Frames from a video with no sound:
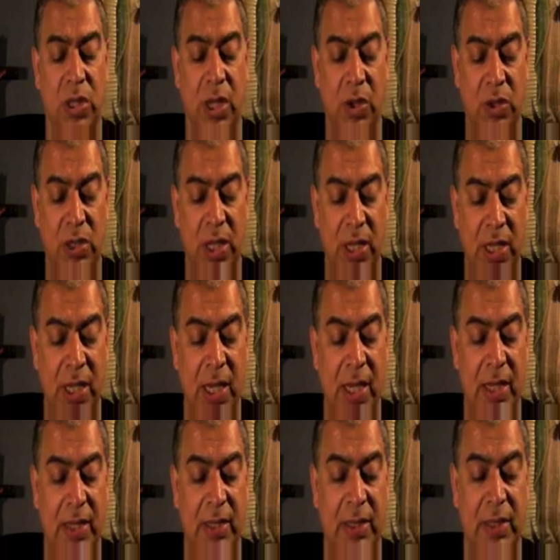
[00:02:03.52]
que lo seguían,
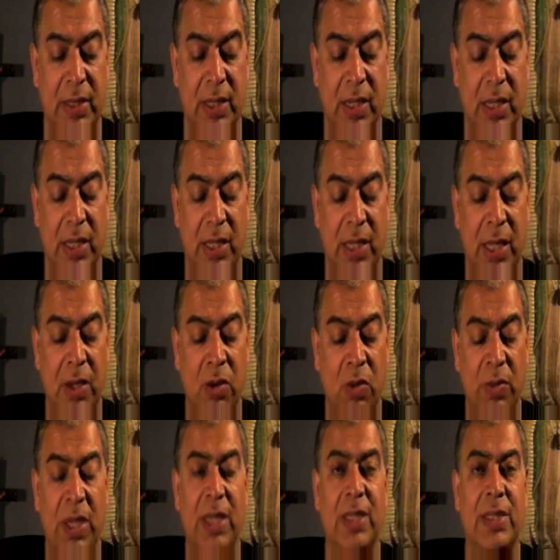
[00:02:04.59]
y él
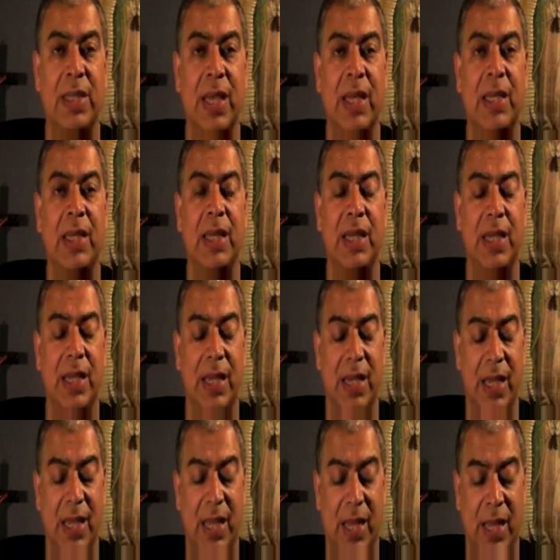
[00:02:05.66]
comienza
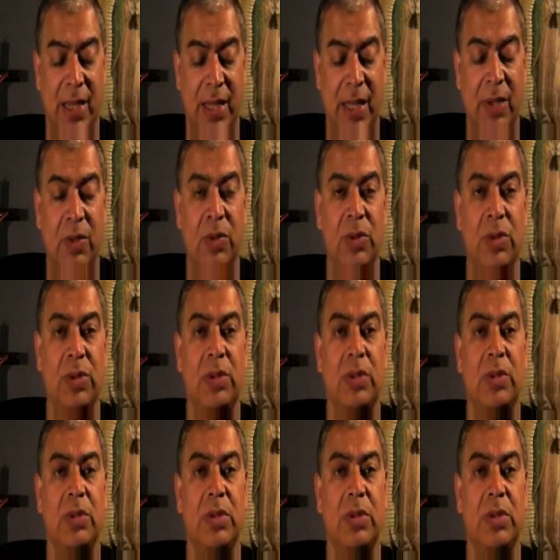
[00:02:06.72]
a darnos